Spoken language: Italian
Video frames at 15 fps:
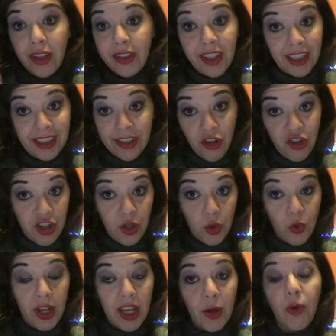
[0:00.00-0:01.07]

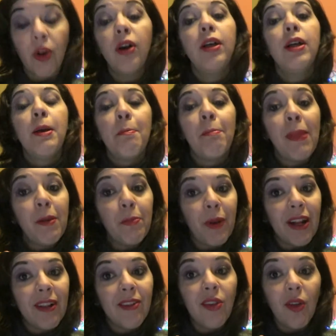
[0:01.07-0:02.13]
35 euro, ma il
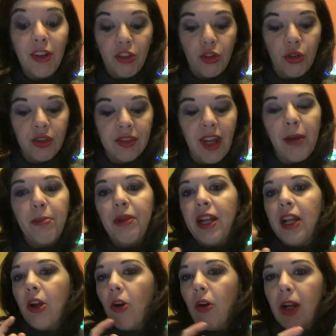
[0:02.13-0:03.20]
prezzo è
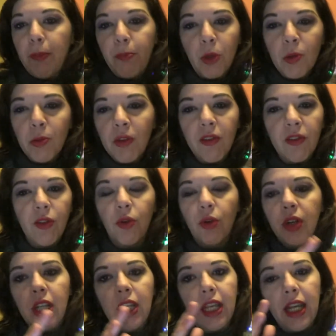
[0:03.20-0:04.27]
scontabile con le
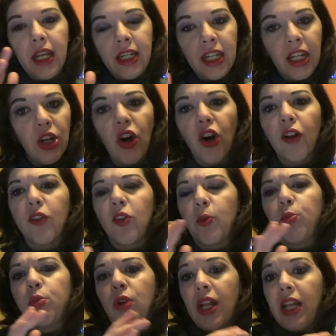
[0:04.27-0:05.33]
promozioni in negozio
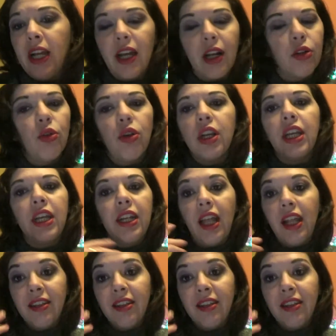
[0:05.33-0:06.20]
oppure le cartoline,